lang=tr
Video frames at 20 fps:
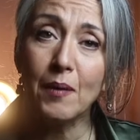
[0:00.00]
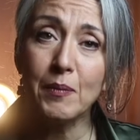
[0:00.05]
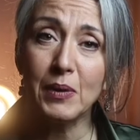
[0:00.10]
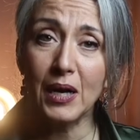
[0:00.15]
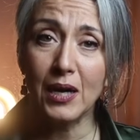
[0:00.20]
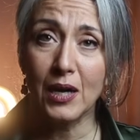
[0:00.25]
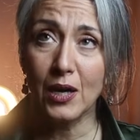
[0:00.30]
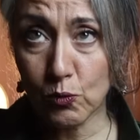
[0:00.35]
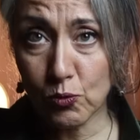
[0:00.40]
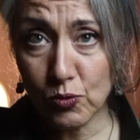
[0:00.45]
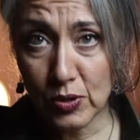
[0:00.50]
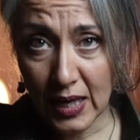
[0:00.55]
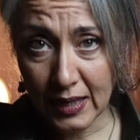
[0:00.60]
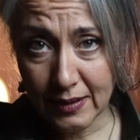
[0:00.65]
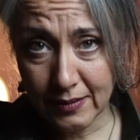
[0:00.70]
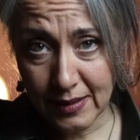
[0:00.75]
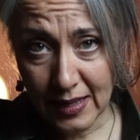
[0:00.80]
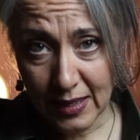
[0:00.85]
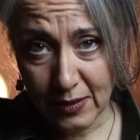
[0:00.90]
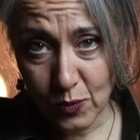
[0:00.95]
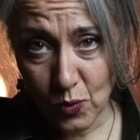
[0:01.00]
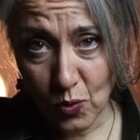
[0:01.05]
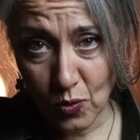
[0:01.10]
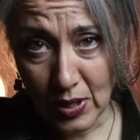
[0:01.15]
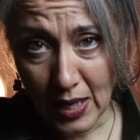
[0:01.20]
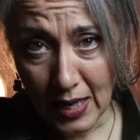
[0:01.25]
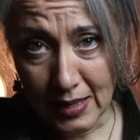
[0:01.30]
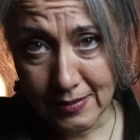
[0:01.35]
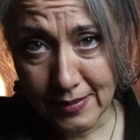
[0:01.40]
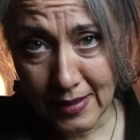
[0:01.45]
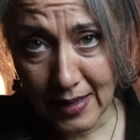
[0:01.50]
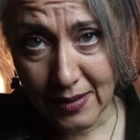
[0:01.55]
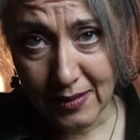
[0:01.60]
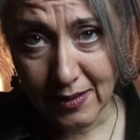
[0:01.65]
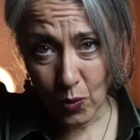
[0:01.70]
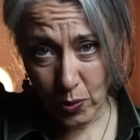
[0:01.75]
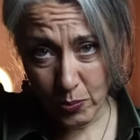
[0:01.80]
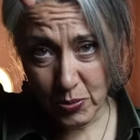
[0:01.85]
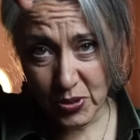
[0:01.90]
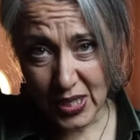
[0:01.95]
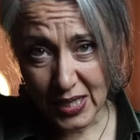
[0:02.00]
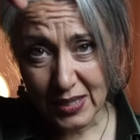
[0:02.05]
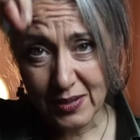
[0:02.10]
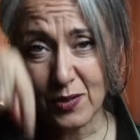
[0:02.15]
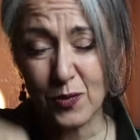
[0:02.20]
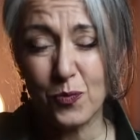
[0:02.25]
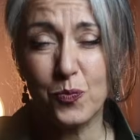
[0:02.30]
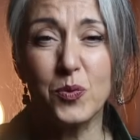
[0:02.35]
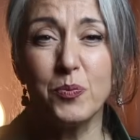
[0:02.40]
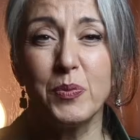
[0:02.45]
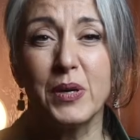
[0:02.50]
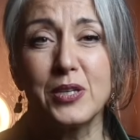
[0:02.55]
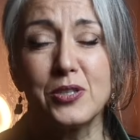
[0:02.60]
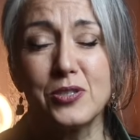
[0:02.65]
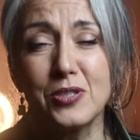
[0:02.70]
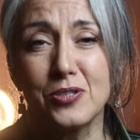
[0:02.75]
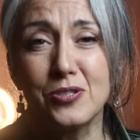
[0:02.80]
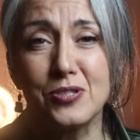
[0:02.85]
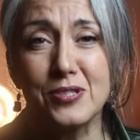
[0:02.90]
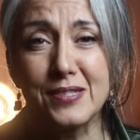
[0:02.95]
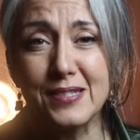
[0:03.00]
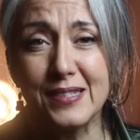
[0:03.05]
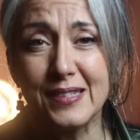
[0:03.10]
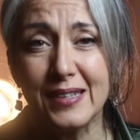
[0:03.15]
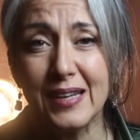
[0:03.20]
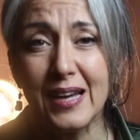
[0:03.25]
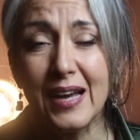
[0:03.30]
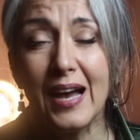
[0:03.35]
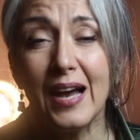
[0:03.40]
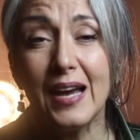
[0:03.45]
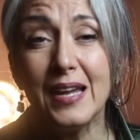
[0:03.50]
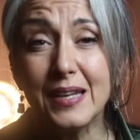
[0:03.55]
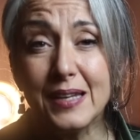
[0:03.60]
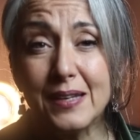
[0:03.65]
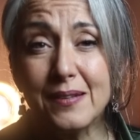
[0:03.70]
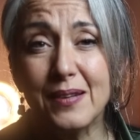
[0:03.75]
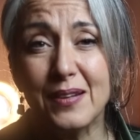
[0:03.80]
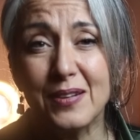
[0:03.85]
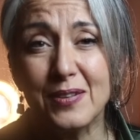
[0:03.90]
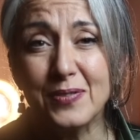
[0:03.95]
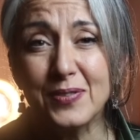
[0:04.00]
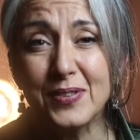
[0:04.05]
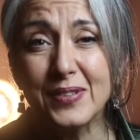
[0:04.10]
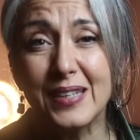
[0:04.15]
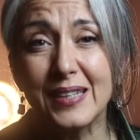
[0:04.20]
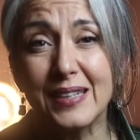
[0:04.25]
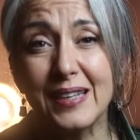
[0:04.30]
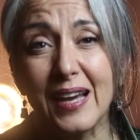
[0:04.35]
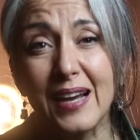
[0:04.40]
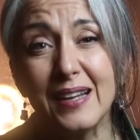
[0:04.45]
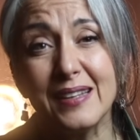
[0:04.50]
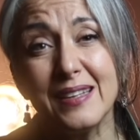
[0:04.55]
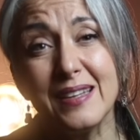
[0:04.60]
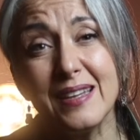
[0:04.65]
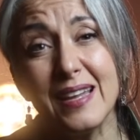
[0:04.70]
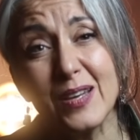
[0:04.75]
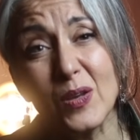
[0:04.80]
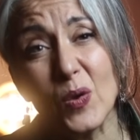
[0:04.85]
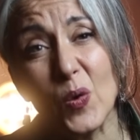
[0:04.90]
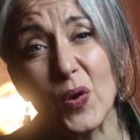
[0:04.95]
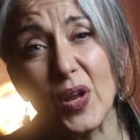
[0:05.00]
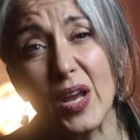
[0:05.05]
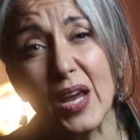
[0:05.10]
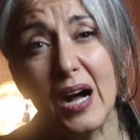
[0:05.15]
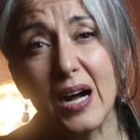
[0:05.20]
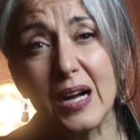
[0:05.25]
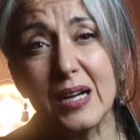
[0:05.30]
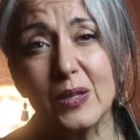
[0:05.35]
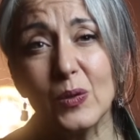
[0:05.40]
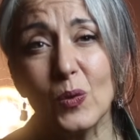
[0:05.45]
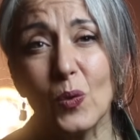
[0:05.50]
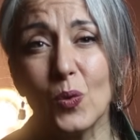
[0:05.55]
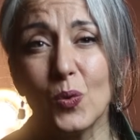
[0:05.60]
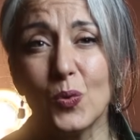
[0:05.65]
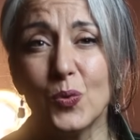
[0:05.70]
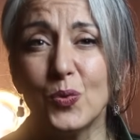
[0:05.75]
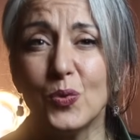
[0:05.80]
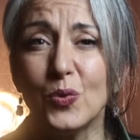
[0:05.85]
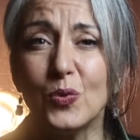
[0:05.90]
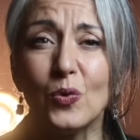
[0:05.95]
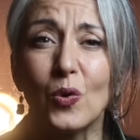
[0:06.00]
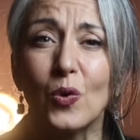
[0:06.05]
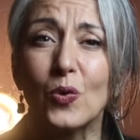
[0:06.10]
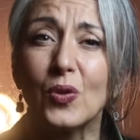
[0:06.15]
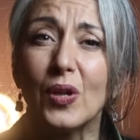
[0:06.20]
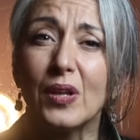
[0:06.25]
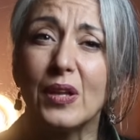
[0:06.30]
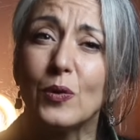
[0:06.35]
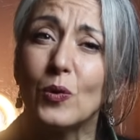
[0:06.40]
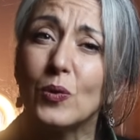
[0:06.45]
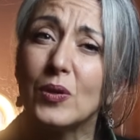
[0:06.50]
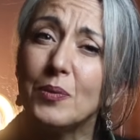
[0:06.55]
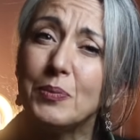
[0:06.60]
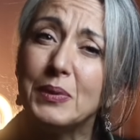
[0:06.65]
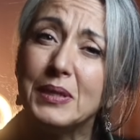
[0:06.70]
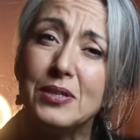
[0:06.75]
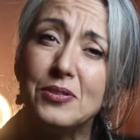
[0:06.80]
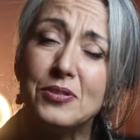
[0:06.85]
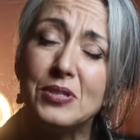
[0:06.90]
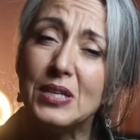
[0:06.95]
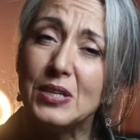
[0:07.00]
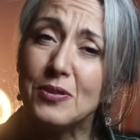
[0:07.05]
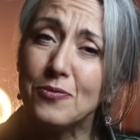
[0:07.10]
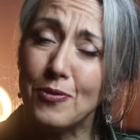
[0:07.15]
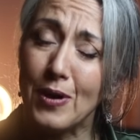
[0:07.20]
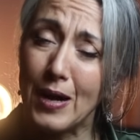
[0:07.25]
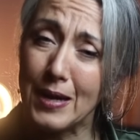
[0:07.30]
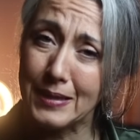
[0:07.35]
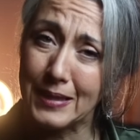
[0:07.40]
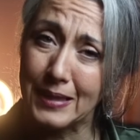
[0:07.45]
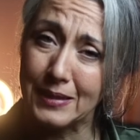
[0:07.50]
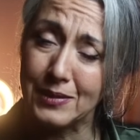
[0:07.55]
Ama uzaktan, yukarıdan objektif bir bakış açısı her iki tarafında kendine göre haklı olduğu noktalar olabileceğini fark